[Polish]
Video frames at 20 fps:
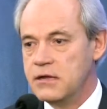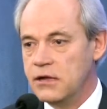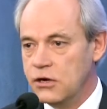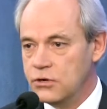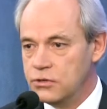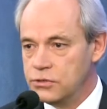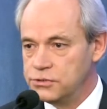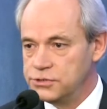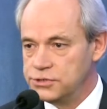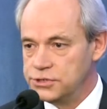
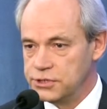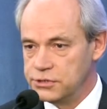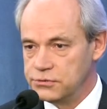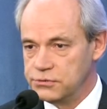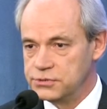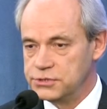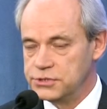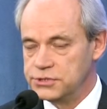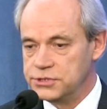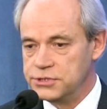ludzi,
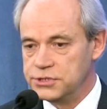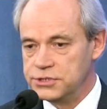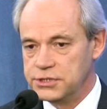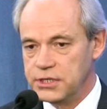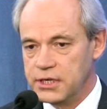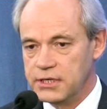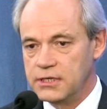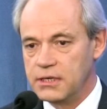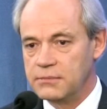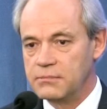którzy
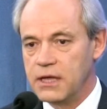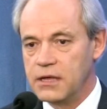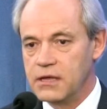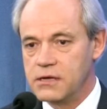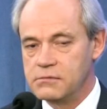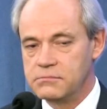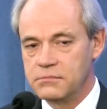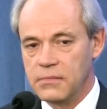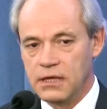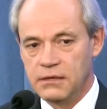dzisiaj nie
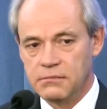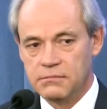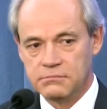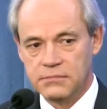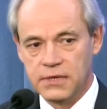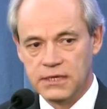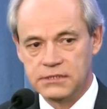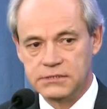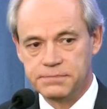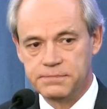mają
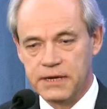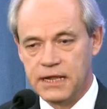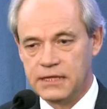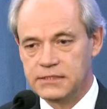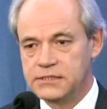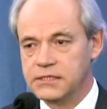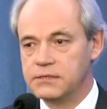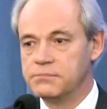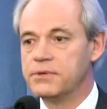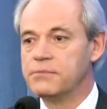miejsc
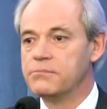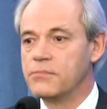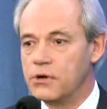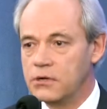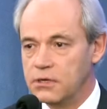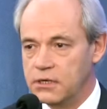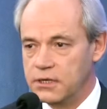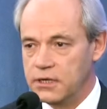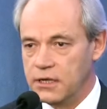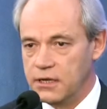pracy, by
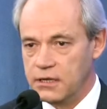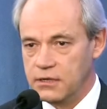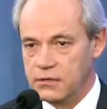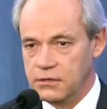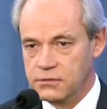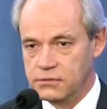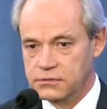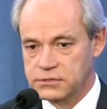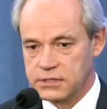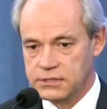mogli je
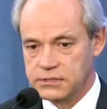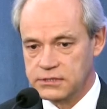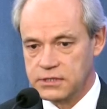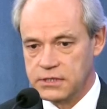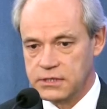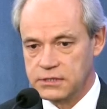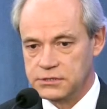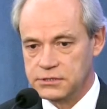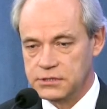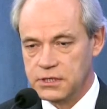
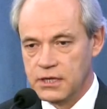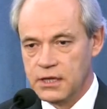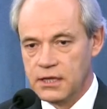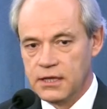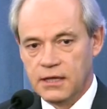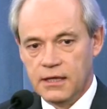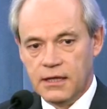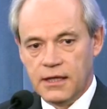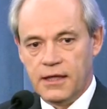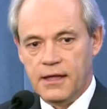uzyskać.
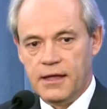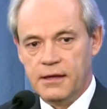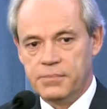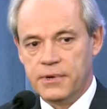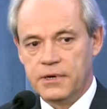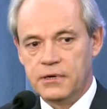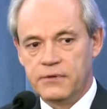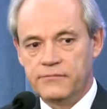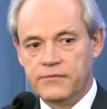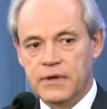
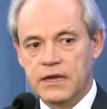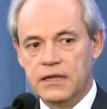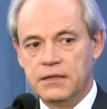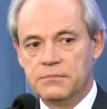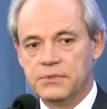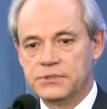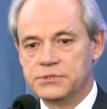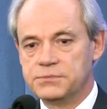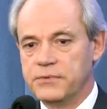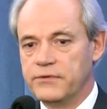
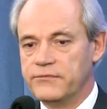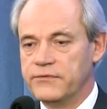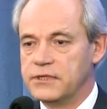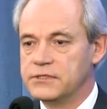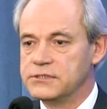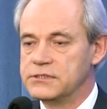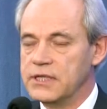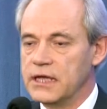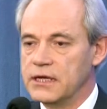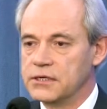Apelowalibyśmy
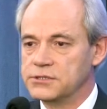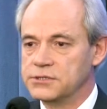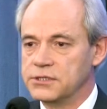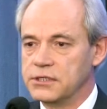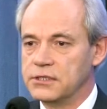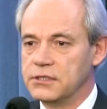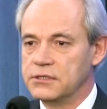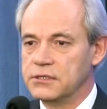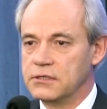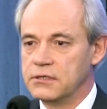więc
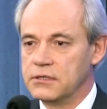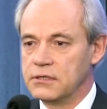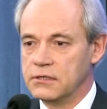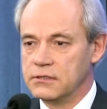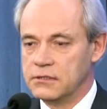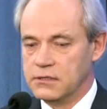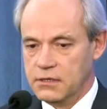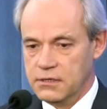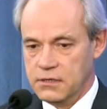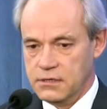także nie tylko
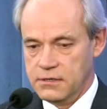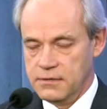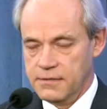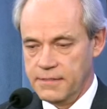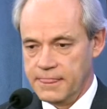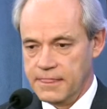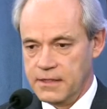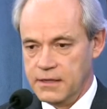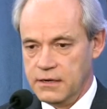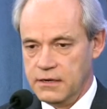do
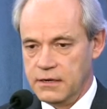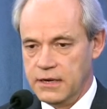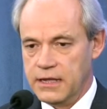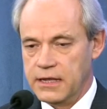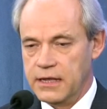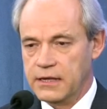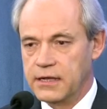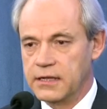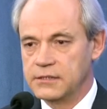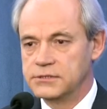
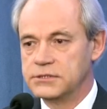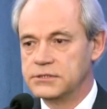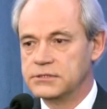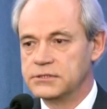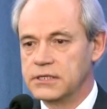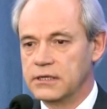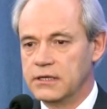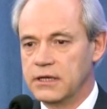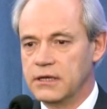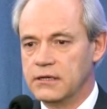Lecha
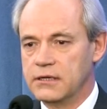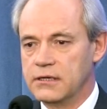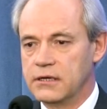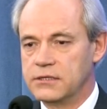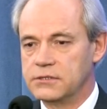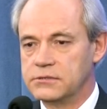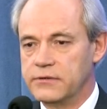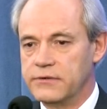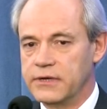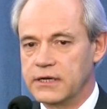Kaczyńskiego,
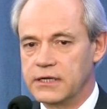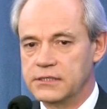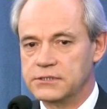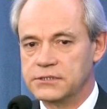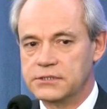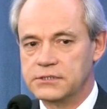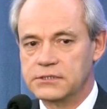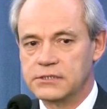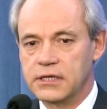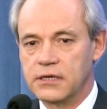Jarosława
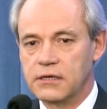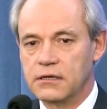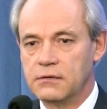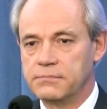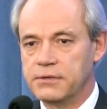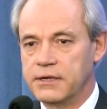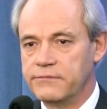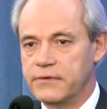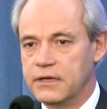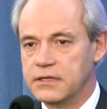Kaczyńskiego,
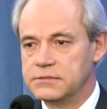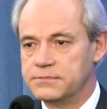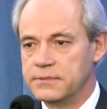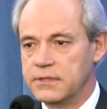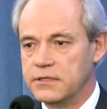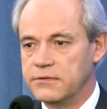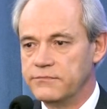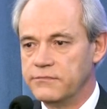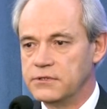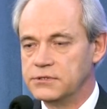Prawa i
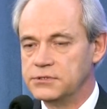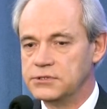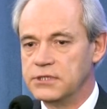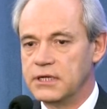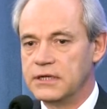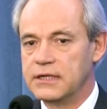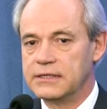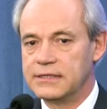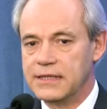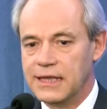Sprawiedliwości,
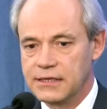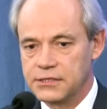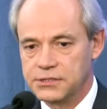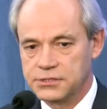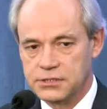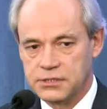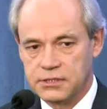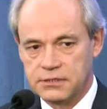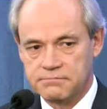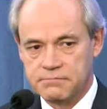ale
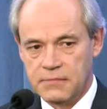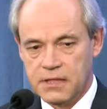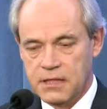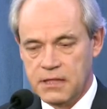także